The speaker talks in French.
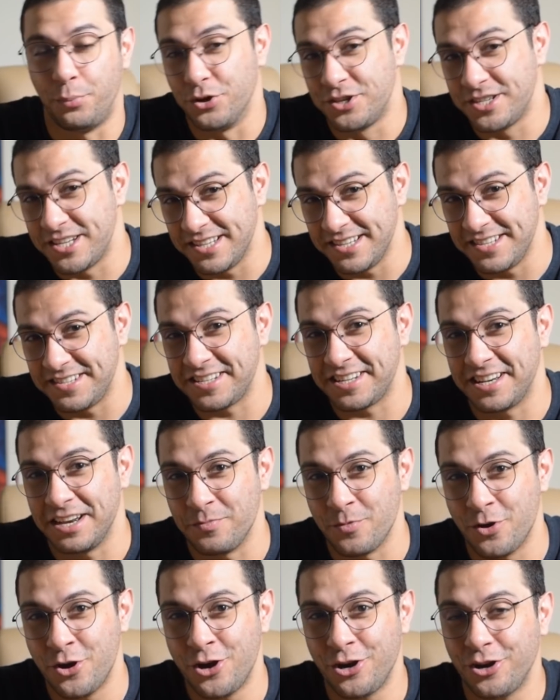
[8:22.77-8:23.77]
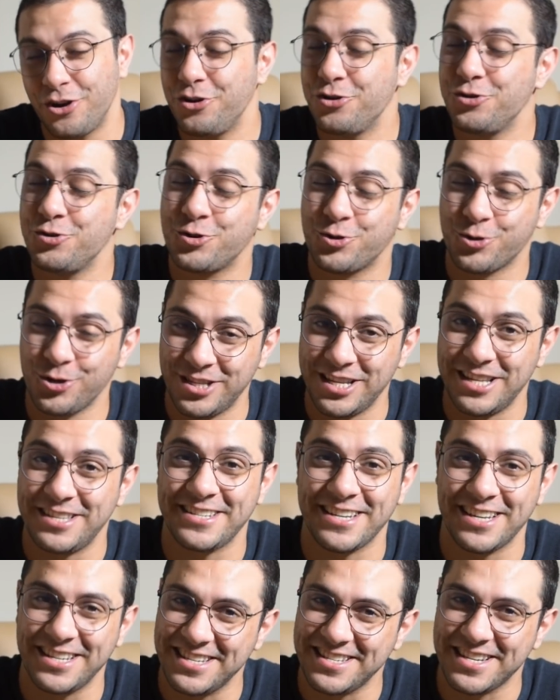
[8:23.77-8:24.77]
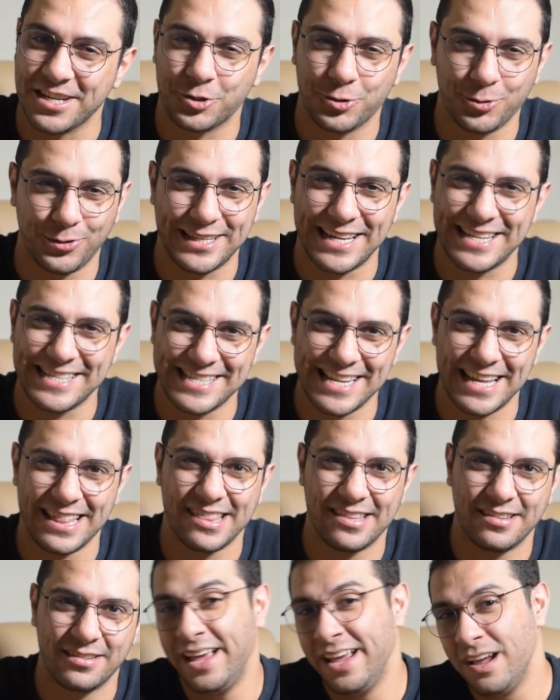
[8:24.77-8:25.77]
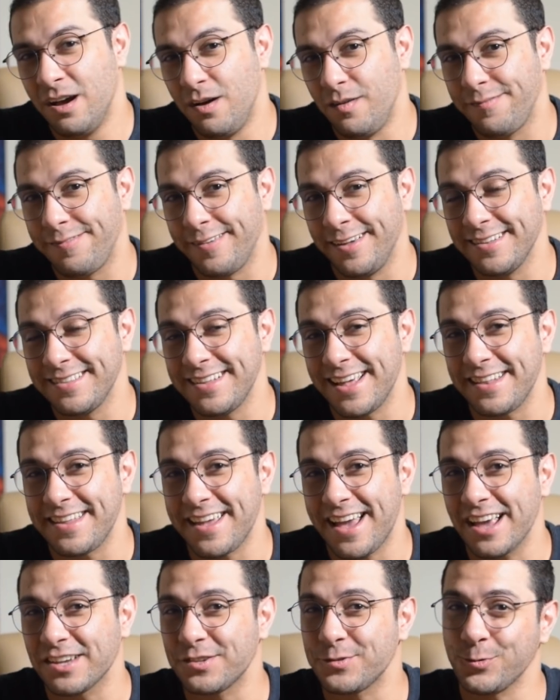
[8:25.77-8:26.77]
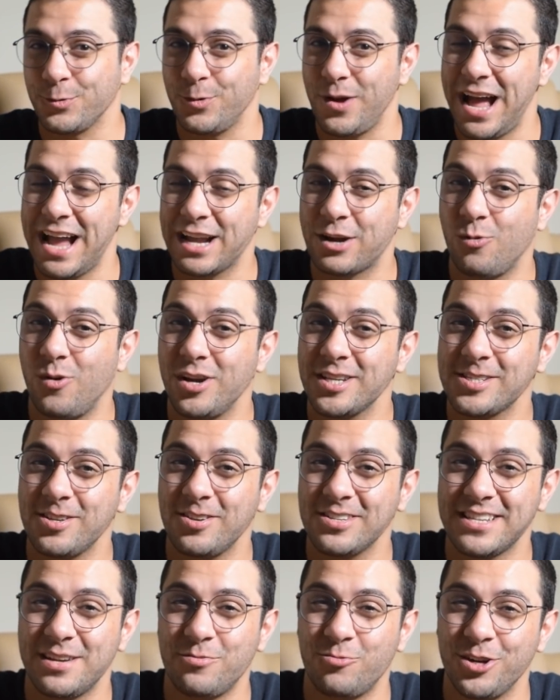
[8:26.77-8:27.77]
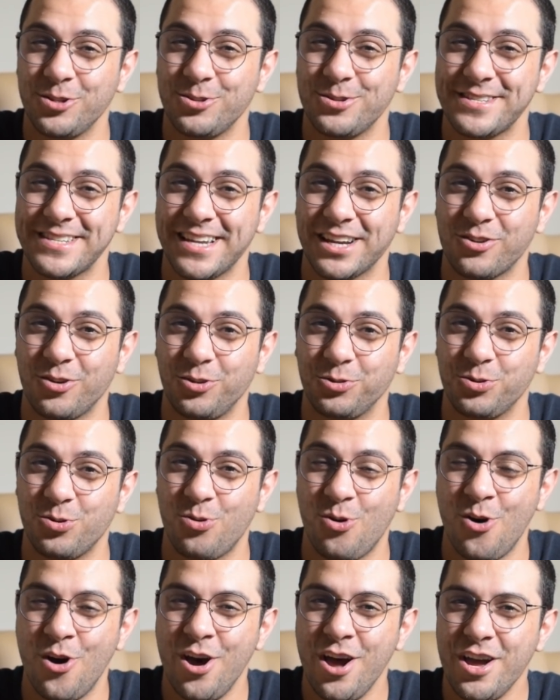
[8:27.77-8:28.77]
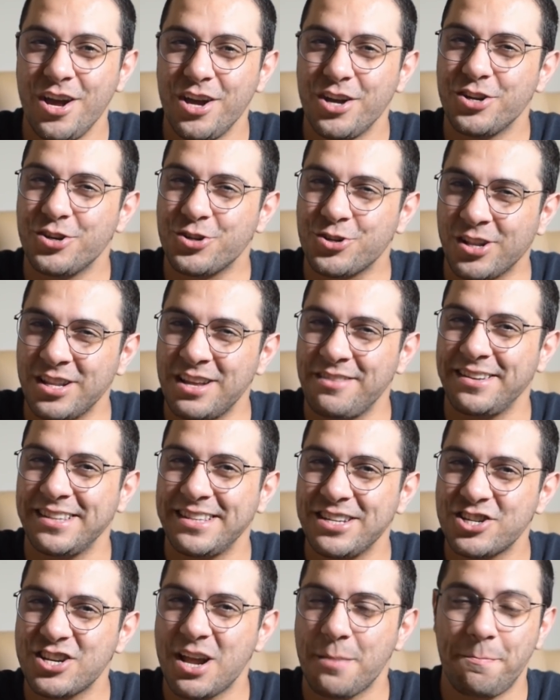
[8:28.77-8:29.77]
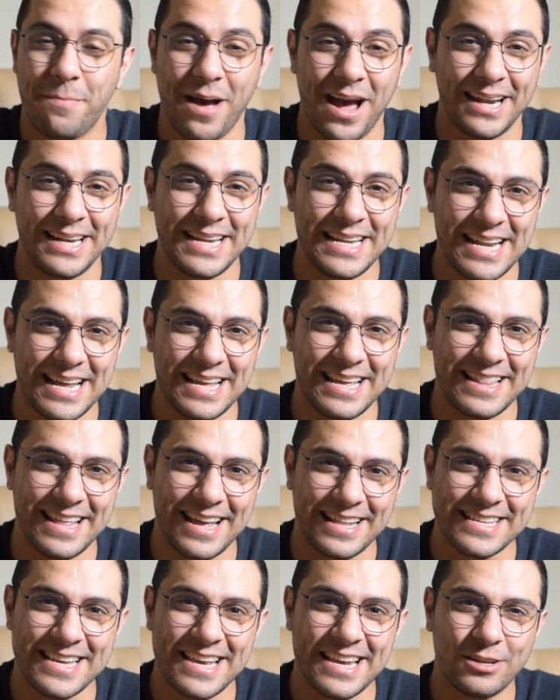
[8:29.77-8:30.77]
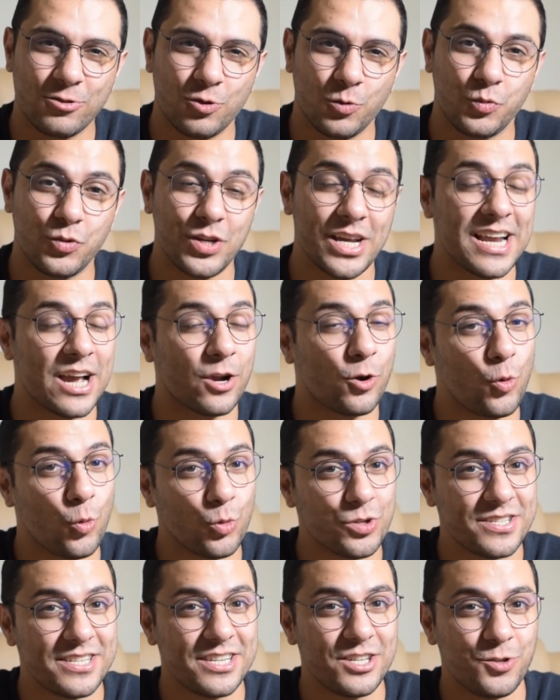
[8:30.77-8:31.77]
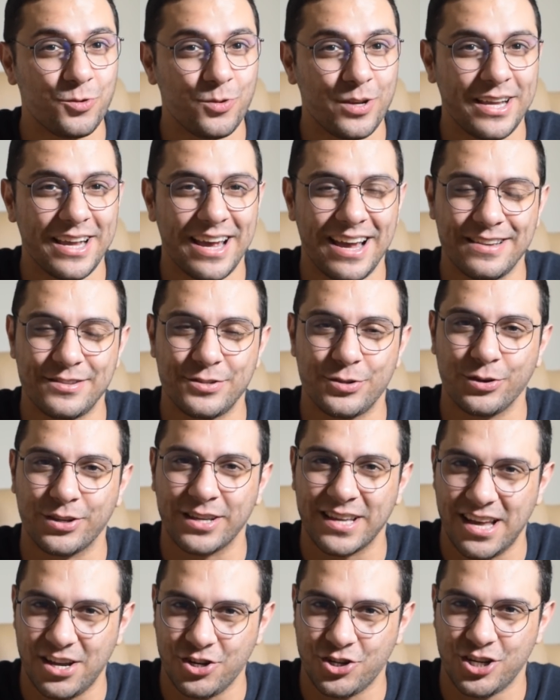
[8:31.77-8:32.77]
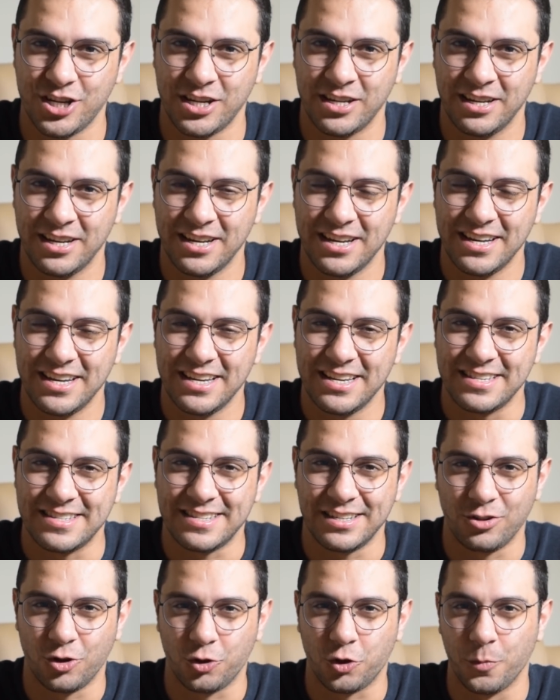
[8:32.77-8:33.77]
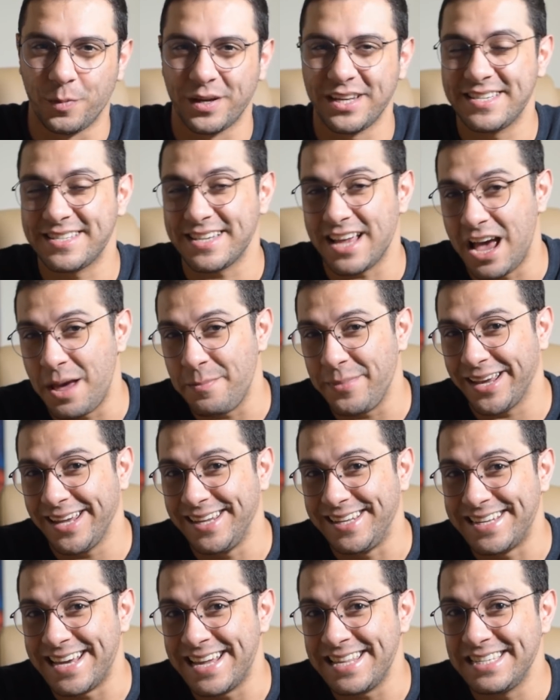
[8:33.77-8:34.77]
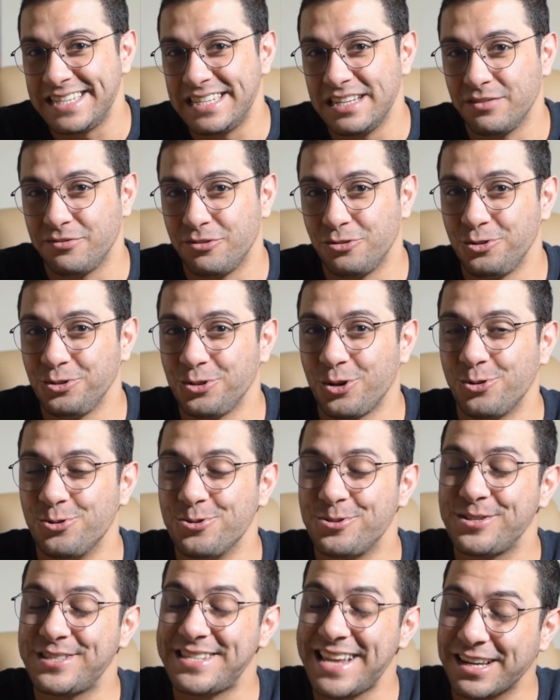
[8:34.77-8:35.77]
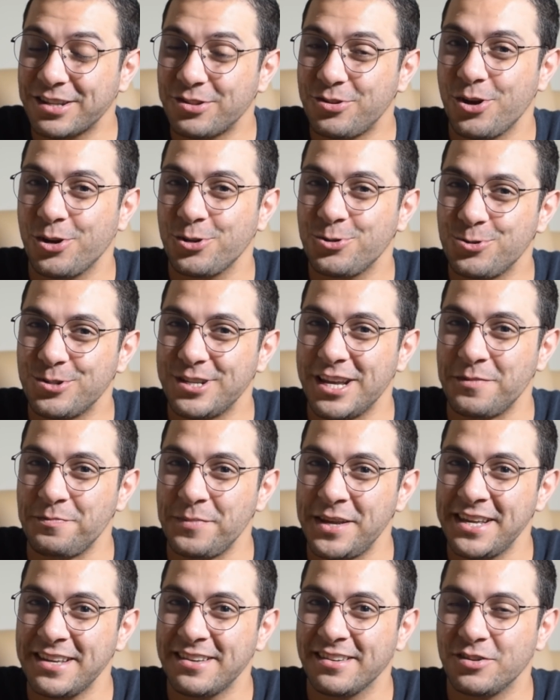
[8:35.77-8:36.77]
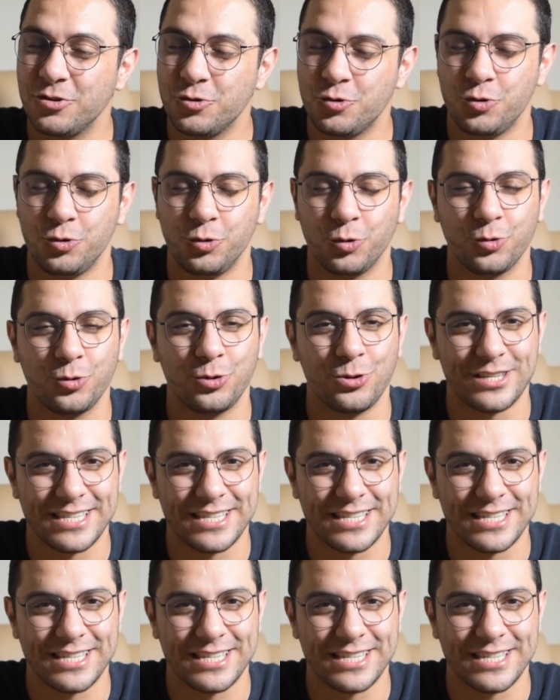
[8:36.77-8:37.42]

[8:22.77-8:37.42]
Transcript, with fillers: Petit disclaimer, je détiens des actions Tencent. Et enfin, dernière action à croissance à moins de 50 euros, j'en avais déjà parlé l'année dernière et depuis elle a continué à se cracher. C'est une entreprise américaine qui évolue dans le secteur du gaming du nom de